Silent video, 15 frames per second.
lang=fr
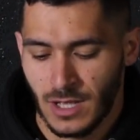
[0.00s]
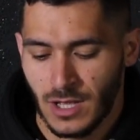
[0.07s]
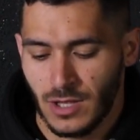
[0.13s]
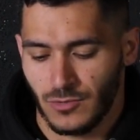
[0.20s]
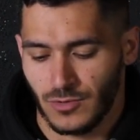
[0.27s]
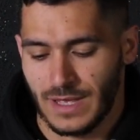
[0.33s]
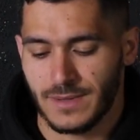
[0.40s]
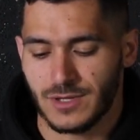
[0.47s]

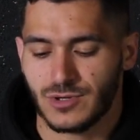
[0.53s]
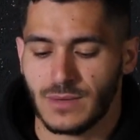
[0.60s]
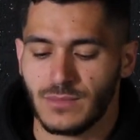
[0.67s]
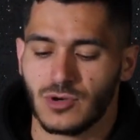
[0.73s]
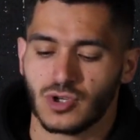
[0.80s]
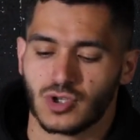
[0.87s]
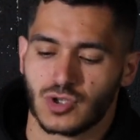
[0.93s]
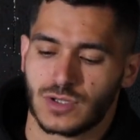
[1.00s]
Donc
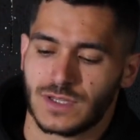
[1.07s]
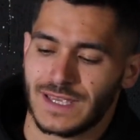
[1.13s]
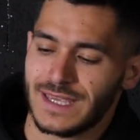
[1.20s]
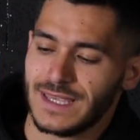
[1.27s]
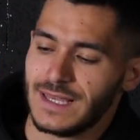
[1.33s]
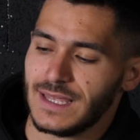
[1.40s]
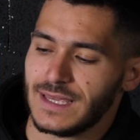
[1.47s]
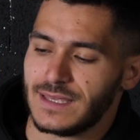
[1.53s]
habituellement, je
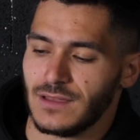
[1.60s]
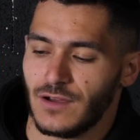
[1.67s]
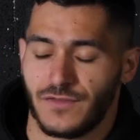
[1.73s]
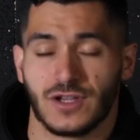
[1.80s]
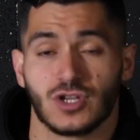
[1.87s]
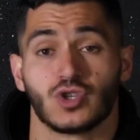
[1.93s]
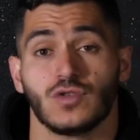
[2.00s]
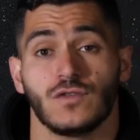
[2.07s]
trie les,
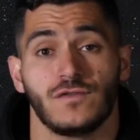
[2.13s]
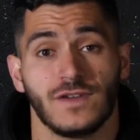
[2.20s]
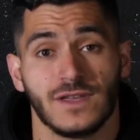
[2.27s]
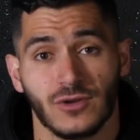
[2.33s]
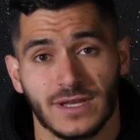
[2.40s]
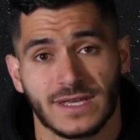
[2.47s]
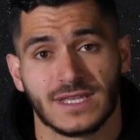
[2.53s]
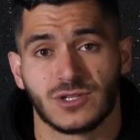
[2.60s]
enfin je vais
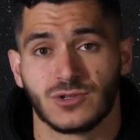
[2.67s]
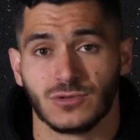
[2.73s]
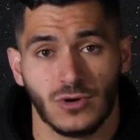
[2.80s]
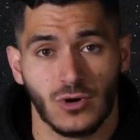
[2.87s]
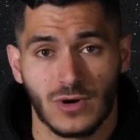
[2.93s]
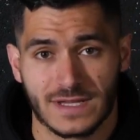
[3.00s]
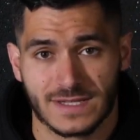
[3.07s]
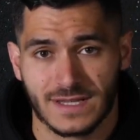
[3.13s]
dans les questions
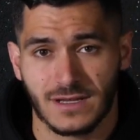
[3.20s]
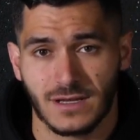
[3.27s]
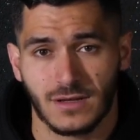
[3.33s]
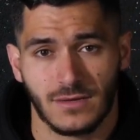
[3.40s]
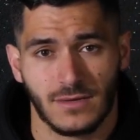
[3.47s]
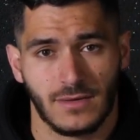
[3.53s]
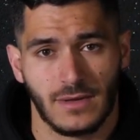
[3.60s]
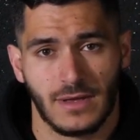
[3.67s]
au hasard
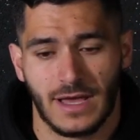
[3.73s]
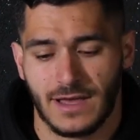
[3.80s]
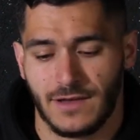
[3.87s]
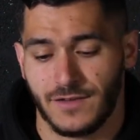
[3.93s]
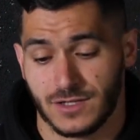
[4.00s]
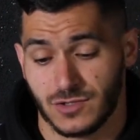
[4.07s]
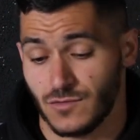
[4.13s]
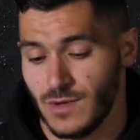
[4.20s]

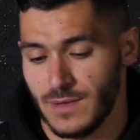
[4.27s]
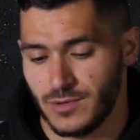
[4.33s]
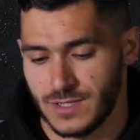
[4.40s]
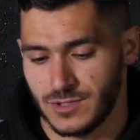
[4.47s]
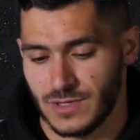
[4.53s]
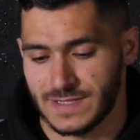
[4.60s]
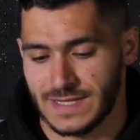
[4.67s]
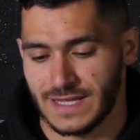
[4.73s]
avec ce que vous m'avez posé
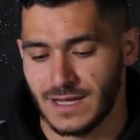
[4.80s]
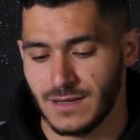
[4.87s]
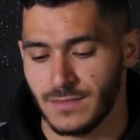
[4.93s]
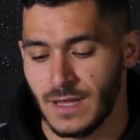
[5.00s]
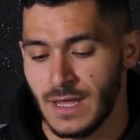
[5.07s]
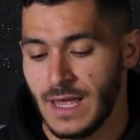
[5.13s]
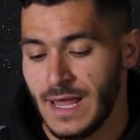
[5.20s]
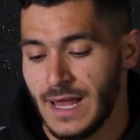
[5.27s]
sur Instagram.
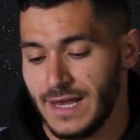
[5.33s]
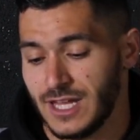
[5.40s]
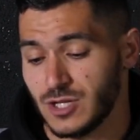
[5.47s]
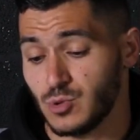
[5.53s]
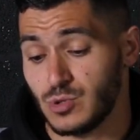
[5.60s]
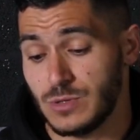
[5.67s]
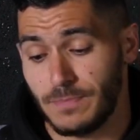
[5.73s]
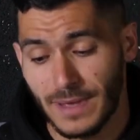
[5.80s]
Là, je
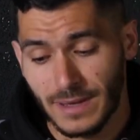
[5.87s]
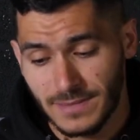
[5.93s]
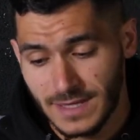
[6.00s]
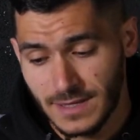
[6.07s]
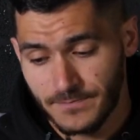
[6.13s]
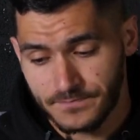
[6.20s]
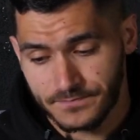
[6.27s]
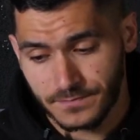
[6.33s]
me suis
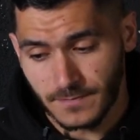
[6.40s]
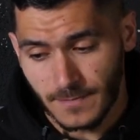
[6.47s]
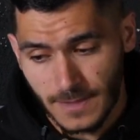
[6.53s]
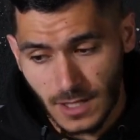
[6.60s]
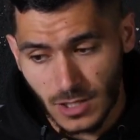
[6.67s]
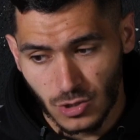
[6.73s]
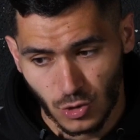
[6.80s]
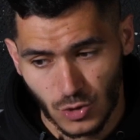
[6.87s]
permis
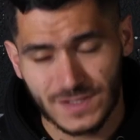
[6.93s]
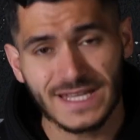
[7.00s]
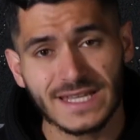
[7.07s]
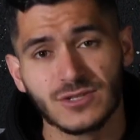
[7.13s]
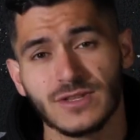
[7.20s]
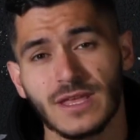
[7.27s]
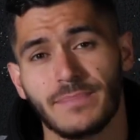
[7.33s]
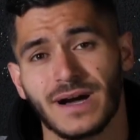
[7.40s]
de
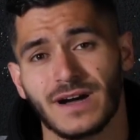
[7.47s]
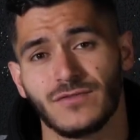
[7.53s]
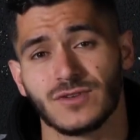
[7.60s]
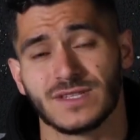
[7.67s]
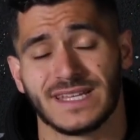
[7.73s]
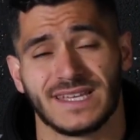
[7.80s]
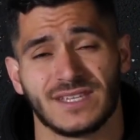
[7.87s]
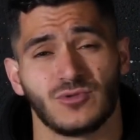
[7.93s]
sélectionner par
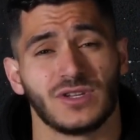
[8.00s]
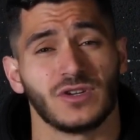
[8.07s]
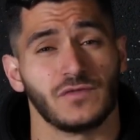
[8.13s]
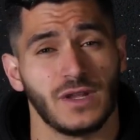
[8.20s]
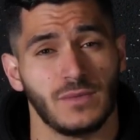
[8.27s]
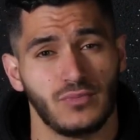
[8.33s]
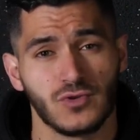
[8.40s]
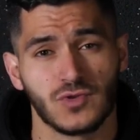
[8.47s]
avance ces questions qui
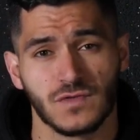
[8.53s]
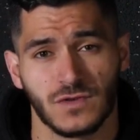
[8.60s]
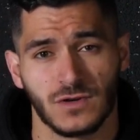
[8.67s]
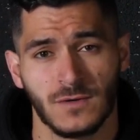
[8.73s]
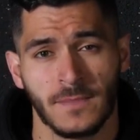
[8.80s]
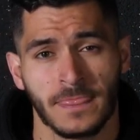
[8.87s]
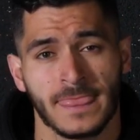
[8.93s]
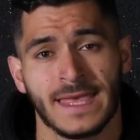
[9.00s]
revenaient le plus
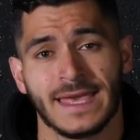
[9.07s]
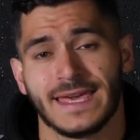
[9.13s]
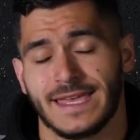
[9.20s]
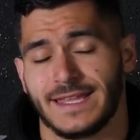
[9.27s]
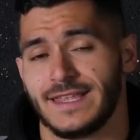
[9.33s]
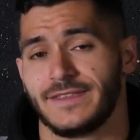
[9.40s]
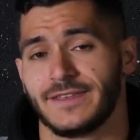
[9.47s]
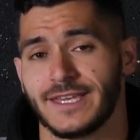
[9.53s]
souvent et
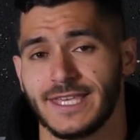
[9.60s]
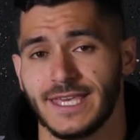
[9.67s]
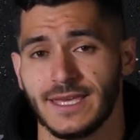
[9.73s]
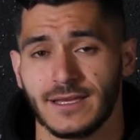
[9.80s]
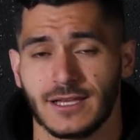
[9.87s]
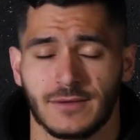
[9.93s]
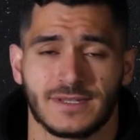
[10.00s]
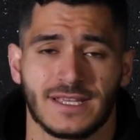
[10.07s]
de les trier,
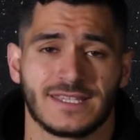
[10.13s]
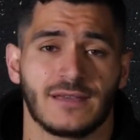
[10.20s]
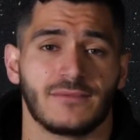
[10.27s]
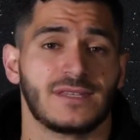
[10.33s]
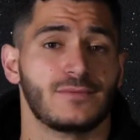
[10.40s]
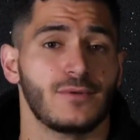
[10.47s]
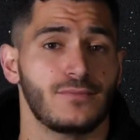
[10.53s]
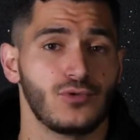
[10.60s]
comme ça c'est un
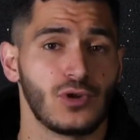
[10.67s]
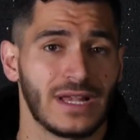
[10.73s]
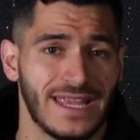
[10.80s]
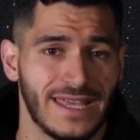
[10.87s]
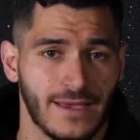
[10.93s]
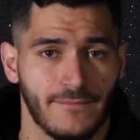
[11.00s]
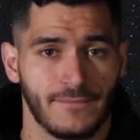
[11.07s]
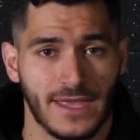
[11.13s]
petit peu plus
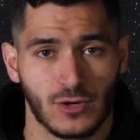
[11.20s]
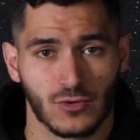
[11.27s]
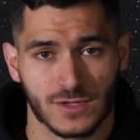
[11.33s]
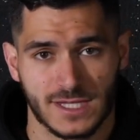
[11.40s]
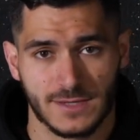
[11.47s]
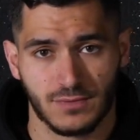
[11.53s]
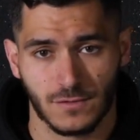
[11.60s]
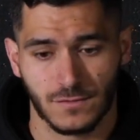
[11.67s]
clair et
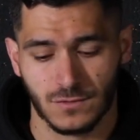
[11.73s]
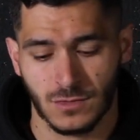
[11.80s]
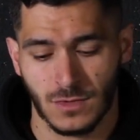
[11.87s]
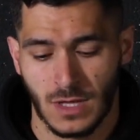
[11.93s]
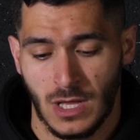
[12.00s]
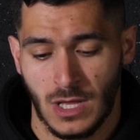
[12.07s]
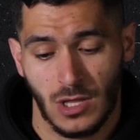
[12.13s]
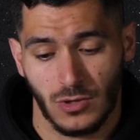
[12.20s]
concis pour vous.
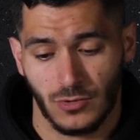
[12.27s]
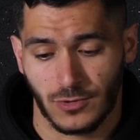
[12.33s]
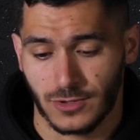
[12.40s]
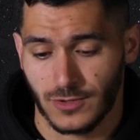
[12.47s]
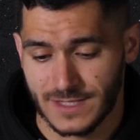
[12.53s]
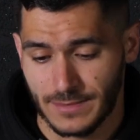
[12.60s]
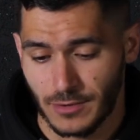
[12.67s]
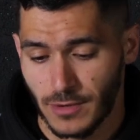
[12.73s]
Donc
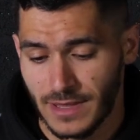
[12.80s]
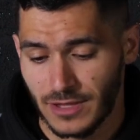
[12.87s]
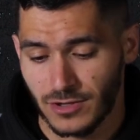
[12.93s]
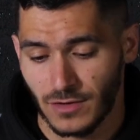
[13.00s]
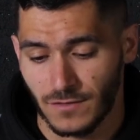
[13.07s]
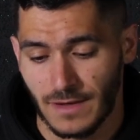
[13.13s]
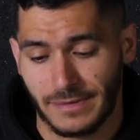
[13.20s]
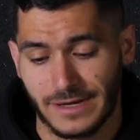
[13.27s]
dans un premier
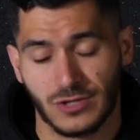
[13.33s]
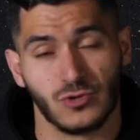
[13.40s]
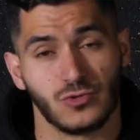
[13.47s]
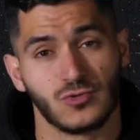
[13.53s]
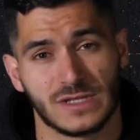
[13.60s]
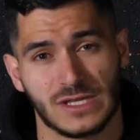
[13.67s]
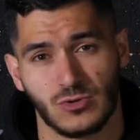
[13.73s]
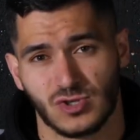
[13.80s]
temps, on va parler de
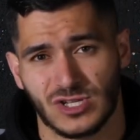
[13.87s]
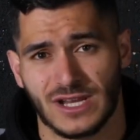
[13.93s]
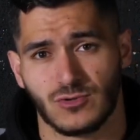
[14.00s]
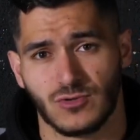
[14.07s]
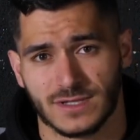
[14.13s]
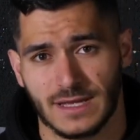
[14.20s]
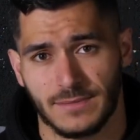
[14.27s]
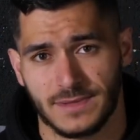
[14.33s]
tout ce qui touche à la
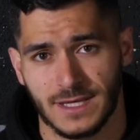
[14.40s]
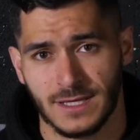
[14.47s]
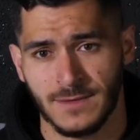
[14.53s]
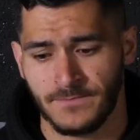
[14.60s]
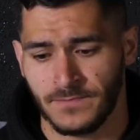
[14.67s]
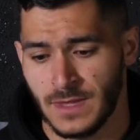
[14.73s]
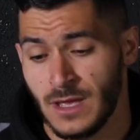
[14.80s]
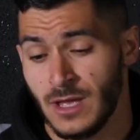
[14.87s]
course à pied,
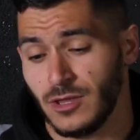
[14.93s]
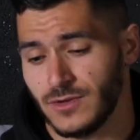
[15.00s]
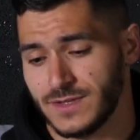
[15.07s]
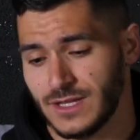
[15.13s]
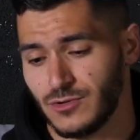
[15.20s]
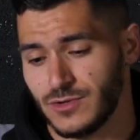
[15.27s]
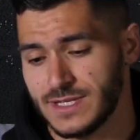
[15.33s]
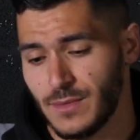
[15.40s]
dans
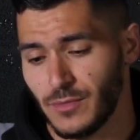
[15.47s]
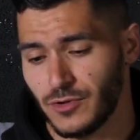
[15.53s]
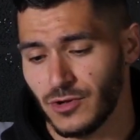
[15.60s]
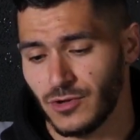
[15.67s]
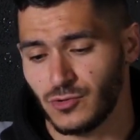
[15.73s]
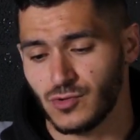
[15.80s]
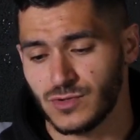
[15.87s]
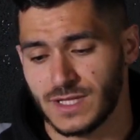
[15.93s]
un deuxième
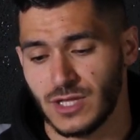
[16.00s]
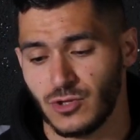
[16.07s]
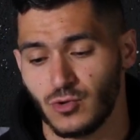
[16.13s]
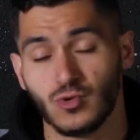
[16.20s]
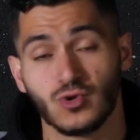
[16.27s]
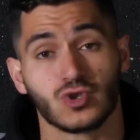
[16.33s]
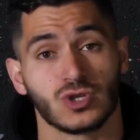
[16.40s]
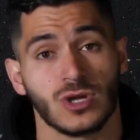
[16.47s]
temps, tout ce qui
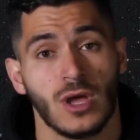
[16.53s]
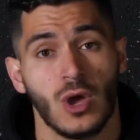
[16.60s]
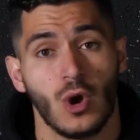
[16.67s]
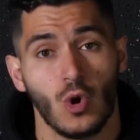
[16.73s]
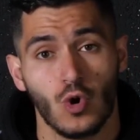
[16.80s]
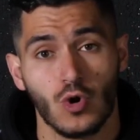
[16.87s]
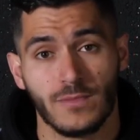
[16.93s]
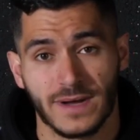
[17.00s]
touche
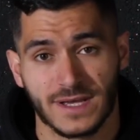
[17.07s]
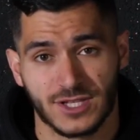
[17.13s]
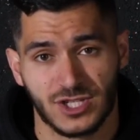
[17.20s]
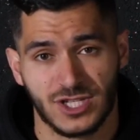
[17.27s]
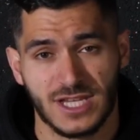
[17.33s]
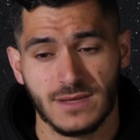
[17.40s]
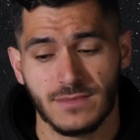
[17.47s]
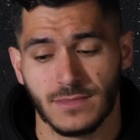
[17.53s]
au base
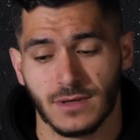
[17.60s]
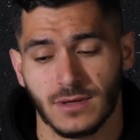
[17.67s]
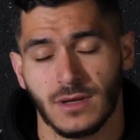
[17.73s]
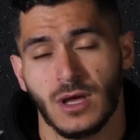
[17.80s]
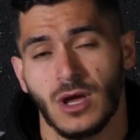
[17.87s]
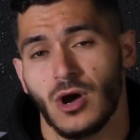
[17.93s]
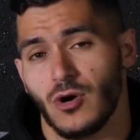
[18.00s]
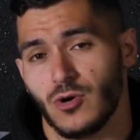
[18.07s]
gym,
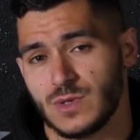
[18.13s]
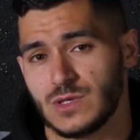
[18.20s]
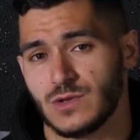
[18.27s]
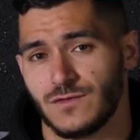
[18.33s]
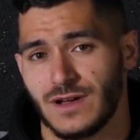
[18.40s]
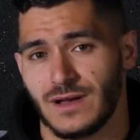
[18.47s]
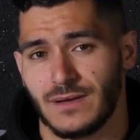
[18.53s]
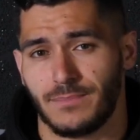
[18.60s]
ensuite on
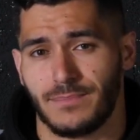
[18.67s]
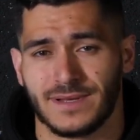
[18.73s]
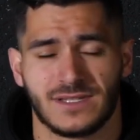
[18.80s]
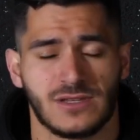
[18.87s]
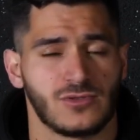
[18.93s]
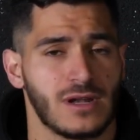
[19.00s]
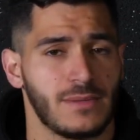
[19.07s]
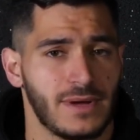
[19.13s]
va passer
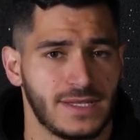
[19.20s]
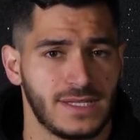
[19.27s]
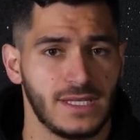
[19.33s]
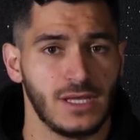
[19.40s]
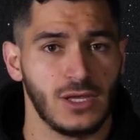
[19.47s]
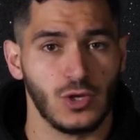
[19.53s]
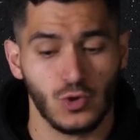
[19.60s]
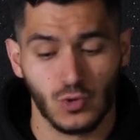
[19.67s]
sur la
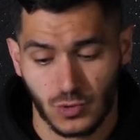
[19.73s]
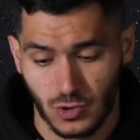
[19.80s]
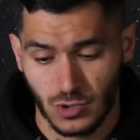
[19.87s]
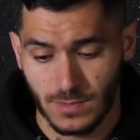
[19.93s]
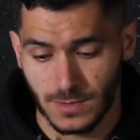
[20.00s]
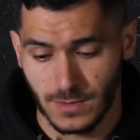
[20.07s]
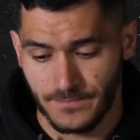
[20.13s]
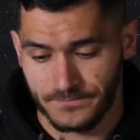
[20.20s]
partie
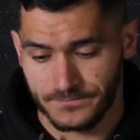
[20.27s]
YouTube,